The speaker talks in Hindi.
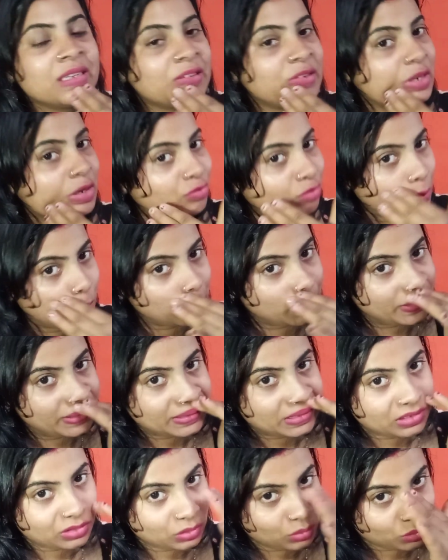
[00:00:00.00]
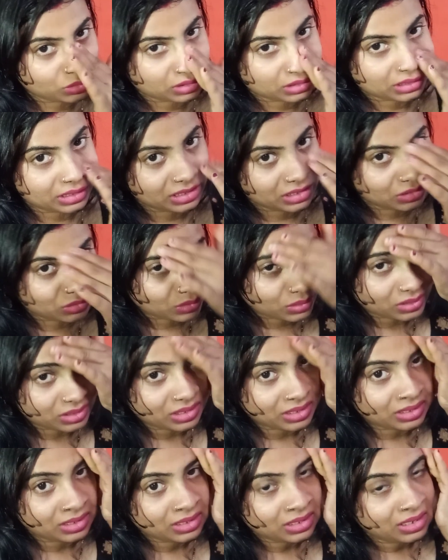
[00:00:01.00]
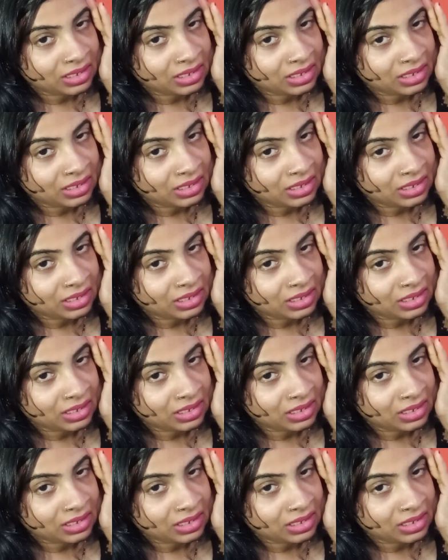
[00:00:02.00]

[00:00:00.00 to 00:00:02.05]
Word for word: ना फाउंडेशन यूज़ करने की ज़रूरत है